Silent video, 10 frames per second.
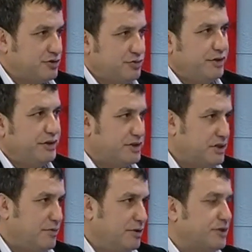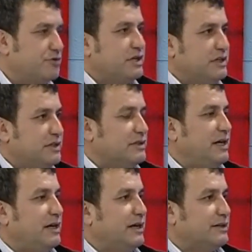Sumo'yu istemiyorlar çünkü etik
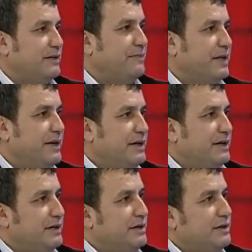değerlerde Evet.